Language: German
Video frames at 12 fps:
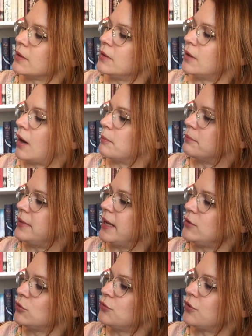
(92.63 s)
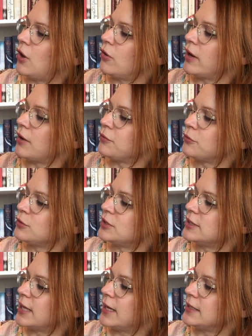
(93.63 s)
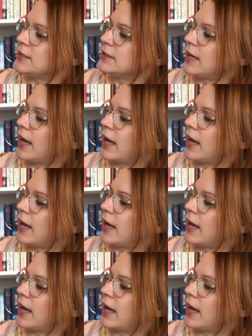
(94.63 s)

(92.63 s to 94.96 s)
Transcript: ja, Meerjungfrau in Anführungszeichen,